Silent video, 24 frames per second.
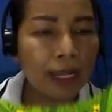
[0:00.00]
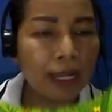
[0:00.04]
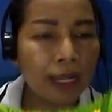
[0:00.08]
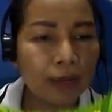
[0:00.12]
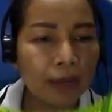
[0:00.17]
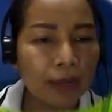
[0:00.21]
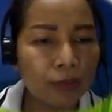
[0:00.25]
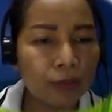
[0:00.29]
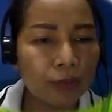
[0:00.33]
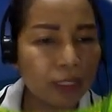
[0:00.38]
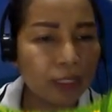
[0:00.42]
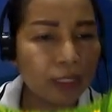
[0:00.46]

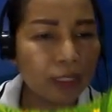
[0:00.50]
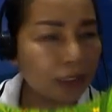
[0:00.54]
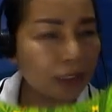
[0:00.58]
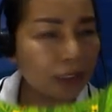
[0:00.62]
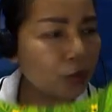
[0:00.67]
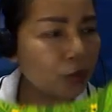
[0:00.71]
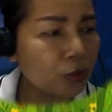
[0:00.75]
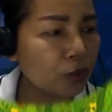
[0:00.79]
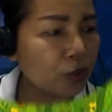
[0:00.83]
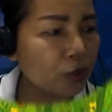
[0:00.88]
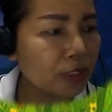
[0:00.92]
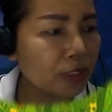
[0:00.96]
แล้ว
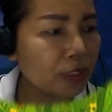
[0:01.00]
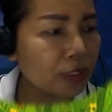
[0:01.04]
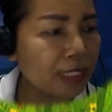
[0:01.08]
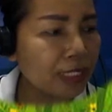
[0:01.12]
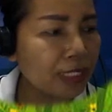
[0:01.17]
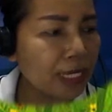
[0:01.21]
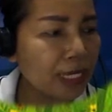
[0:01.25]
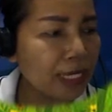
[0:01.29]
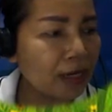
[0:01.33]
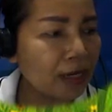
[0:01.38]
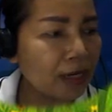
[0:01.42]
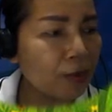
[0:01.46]

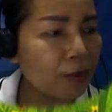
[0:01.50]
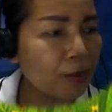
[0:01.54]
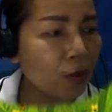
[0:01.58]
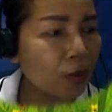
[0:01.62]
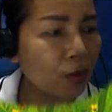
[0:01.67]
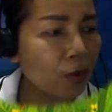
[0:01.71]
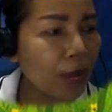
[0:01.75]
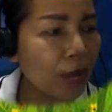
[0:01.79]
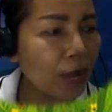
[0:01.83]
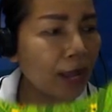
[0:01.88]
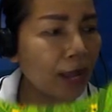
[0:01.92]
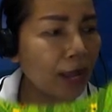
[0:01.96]
1.4 ก็บอ
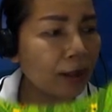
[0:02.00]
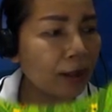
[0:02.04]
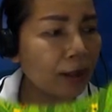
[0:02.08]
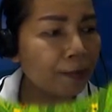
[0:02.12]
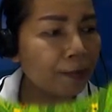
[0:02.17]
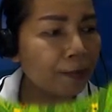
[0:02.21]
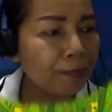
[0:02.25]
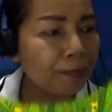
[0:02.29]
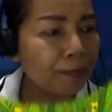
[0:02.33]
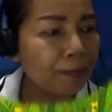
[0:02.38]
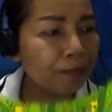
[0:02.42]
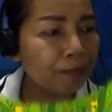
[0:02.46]
กว่า
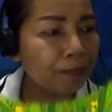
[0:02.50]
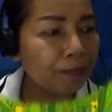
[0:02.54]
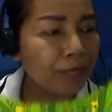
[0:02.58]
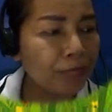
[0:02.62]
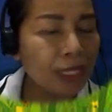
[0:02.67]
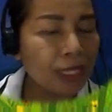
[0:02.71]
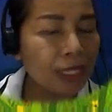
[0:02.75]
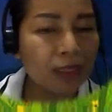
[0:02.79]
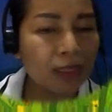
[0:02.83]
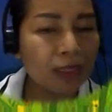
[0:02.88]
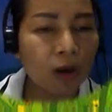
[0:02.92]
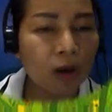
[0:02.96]

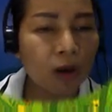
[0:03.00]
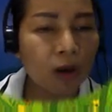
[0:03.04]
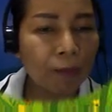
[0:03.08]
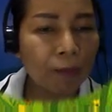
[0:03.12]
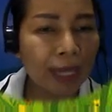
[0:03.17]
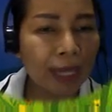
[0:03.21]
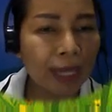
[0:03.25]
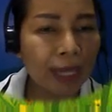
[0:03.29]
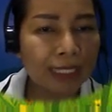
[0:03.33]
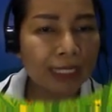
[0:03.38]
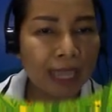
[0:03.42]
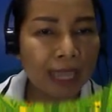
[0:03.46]
ปีต่อ
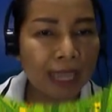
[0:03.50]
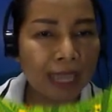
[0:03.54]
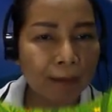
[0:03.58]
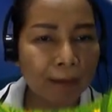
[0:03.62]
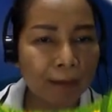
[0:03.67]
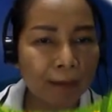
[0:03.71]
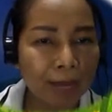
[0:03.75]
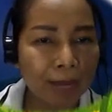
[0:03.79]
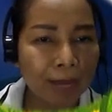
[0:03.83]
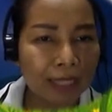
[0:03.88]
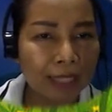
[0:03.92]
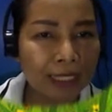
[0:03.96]
ไปจาก
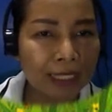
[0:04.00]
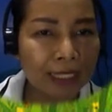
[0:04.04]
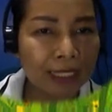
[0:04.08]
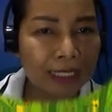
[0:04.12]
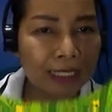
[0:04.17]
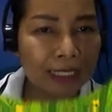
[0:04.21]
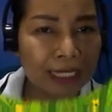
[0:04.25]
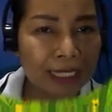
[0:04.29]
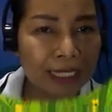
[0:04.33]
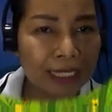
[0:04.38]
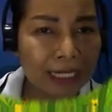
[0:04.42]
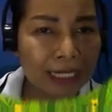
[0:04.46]
ปฏิ
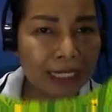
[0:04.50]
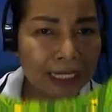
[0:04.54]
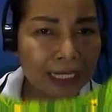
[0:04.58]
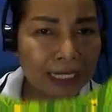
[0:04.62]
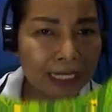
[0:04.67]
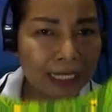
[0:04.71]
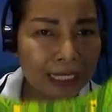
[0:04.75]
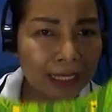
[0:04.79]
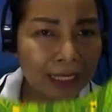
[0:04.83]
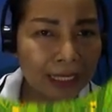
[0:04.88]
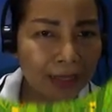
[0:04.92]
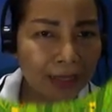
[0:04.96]
ทิน
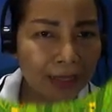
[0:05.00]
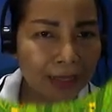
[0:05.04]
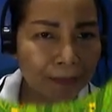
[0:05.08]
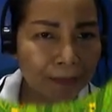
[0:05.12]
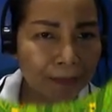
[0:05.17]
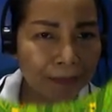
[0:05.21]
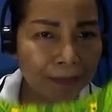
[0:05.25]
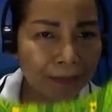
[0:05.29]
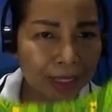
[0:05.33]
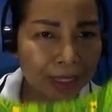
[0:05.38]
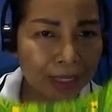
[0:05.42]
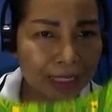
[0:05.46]
นี้
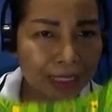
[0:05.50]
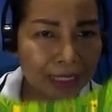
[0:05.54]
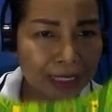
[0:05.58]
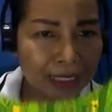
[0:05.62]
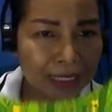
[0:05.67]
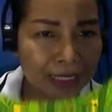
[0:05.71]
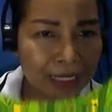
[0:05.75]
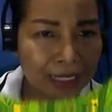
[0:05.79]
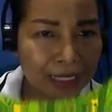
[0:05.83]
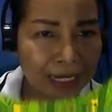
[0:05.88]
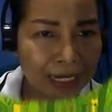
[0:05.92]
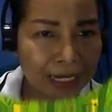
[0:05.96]
ปฏิ
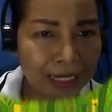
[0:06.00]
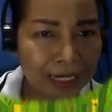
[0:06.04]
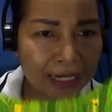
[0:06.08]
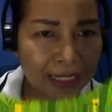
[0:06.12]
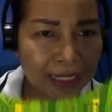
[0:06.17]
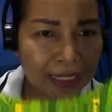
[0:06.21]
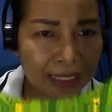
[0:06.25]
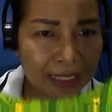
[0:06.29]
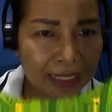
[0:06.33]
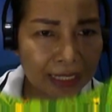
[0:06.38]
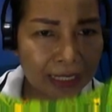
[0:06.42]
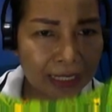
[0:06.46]
ทินอัน
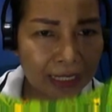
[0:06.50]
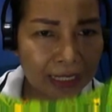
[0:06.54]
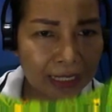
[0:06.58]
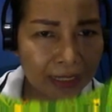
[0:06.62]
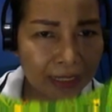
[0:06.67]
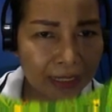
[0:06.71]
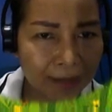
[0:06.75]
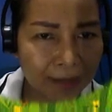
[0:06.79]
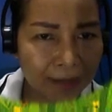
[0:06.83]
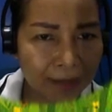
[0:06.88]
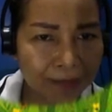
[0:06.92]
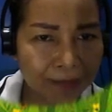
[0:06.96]
นี้
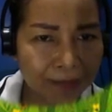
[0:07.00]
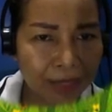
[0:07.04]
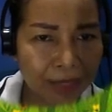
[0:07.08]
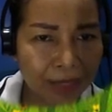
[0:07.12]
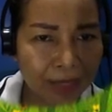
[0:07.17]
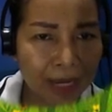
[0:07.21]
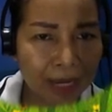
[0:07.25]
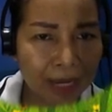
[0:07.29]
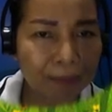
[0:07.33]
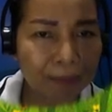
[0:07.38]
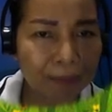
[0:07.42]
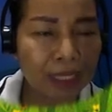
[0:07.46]

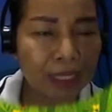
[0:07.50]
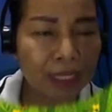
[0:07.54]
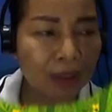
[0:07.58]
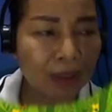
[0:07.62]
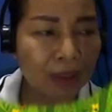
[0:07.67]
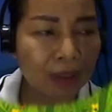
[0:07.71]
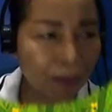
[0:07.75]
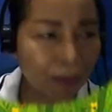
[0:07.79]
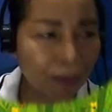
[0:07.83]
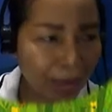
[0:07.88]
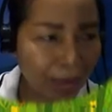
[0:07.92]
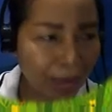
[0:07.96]
นะคะปี
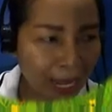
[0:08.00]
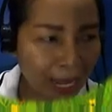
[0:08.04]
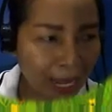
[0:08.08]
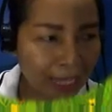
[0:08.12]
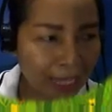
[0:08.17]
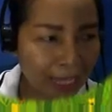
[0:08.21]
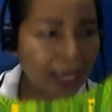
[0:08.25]
ต่อไป